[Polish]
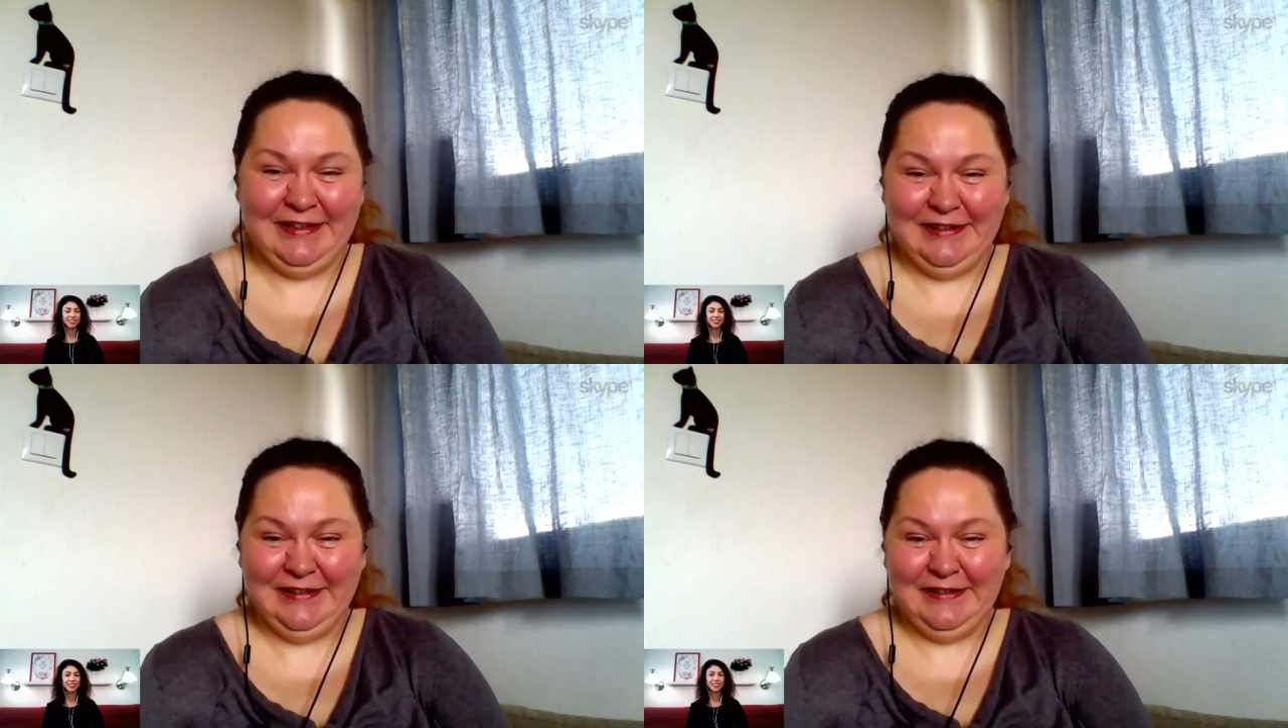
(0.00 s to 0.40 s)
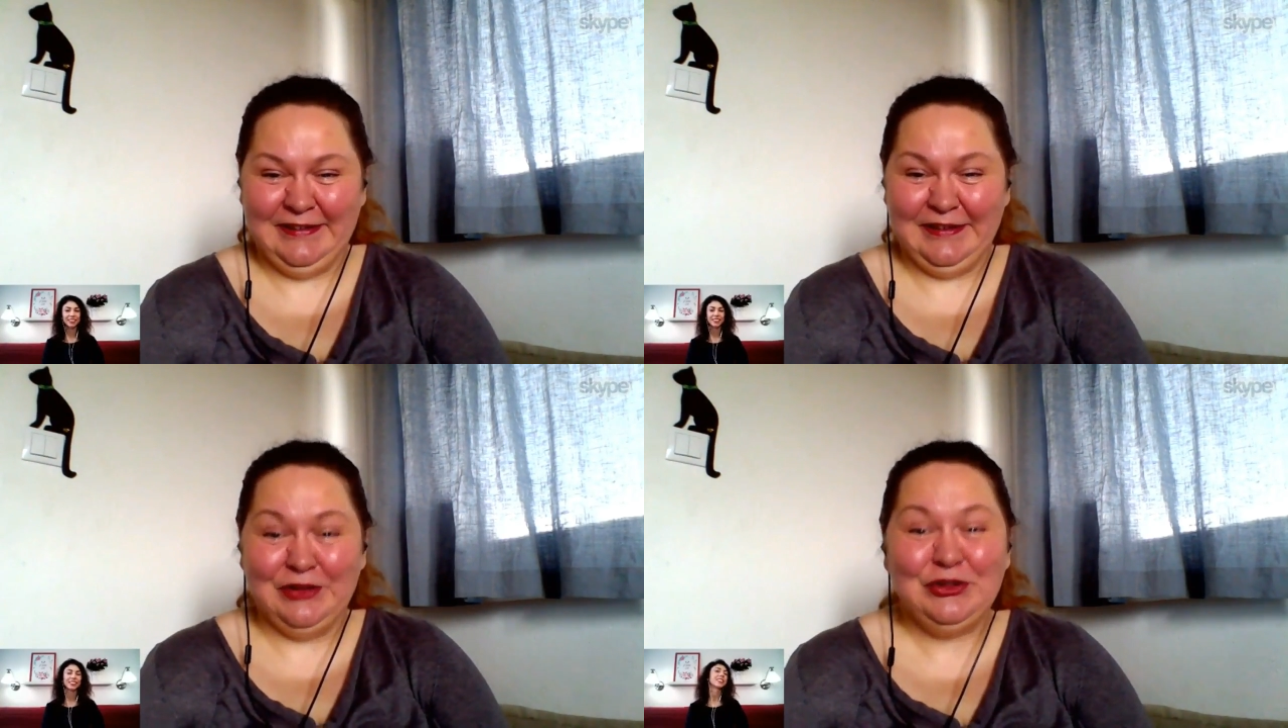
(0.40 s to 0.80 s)
e,
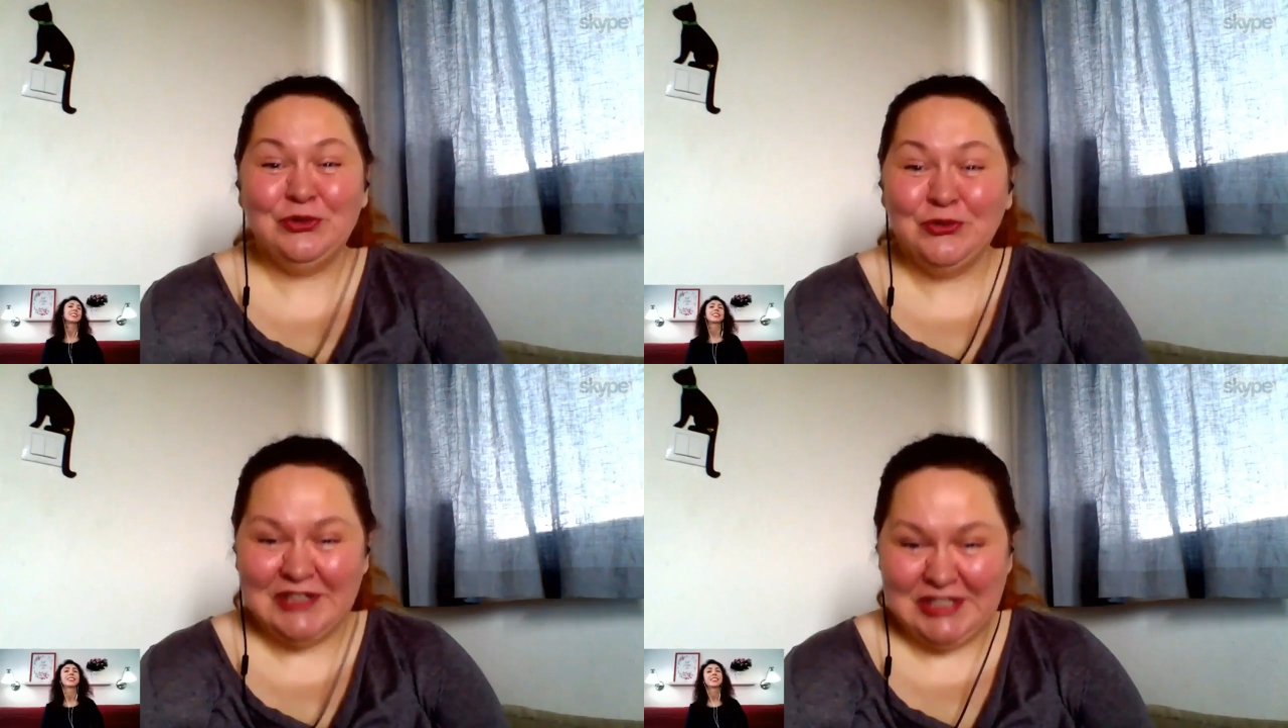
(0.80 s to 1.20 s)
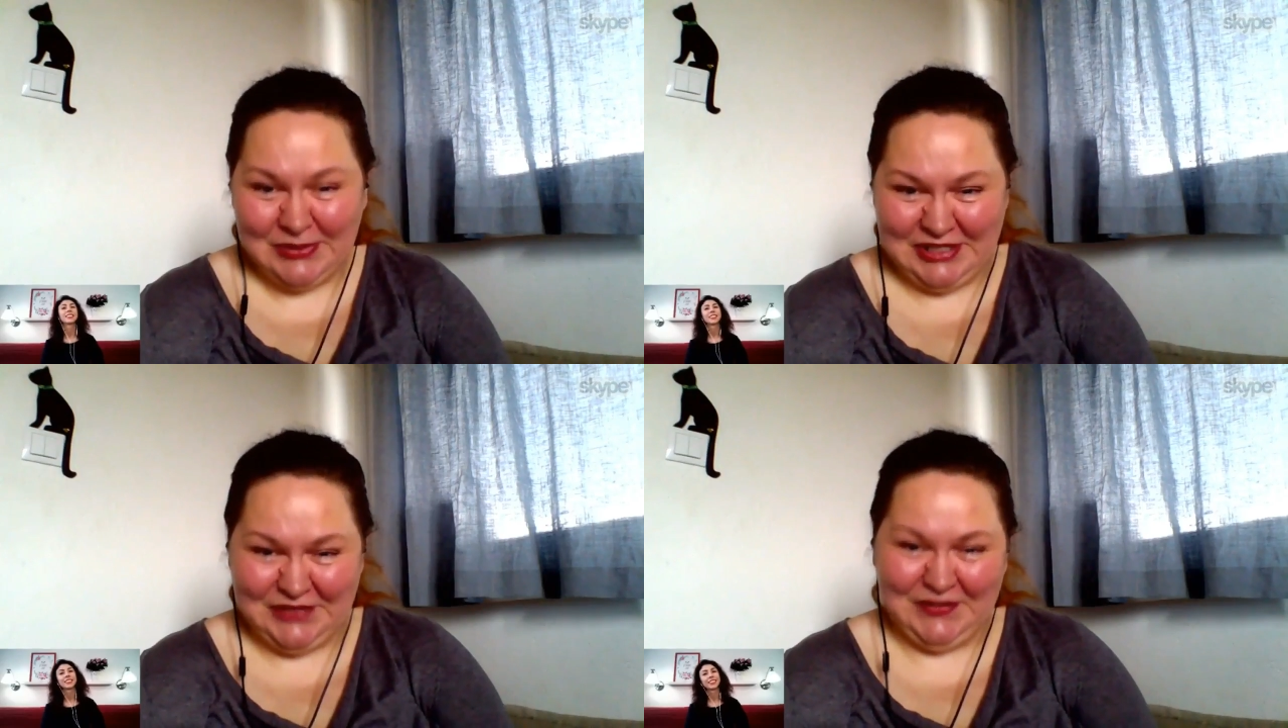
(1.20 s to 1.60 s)
no, i
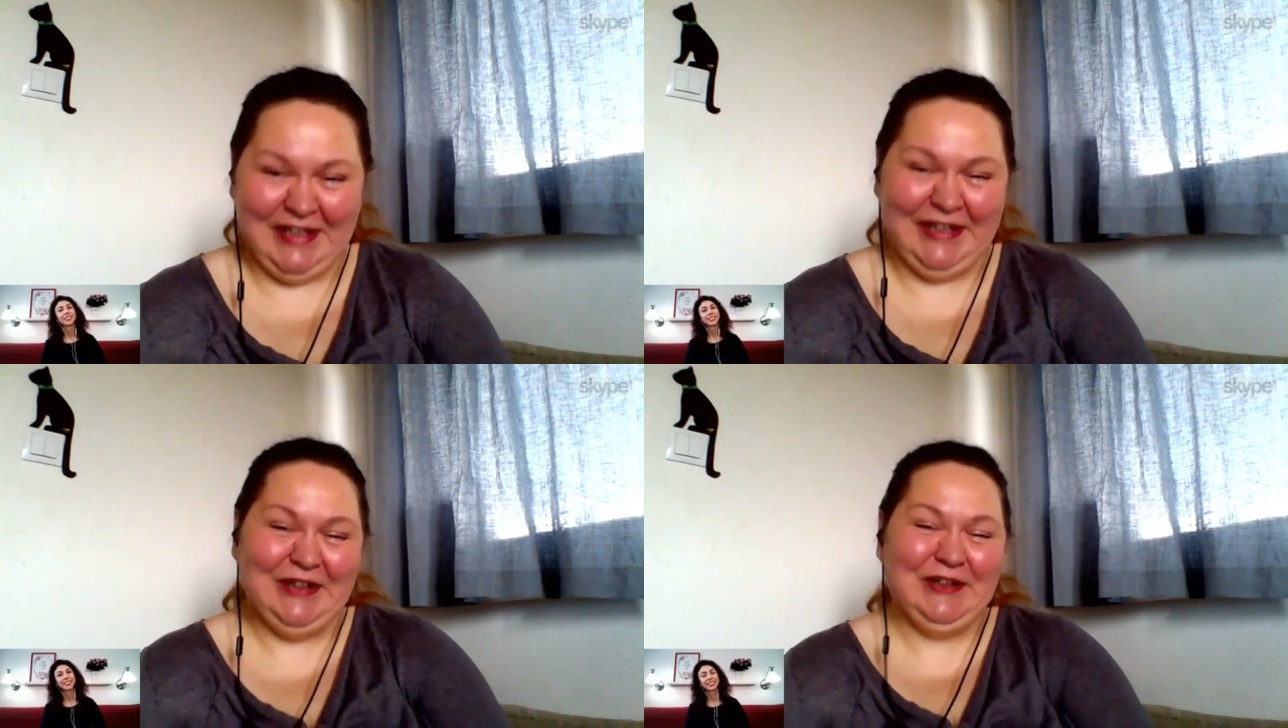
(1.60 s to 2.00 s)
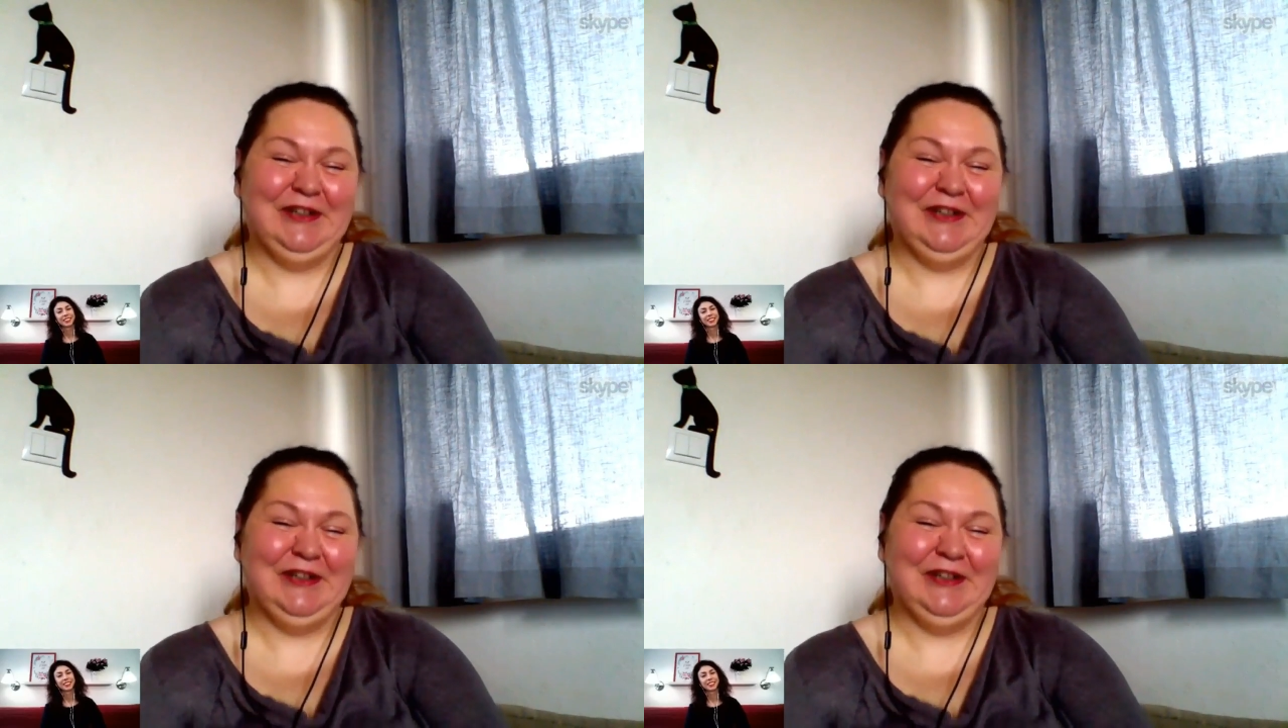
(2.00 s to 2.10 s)
uwierzyłaś w niego.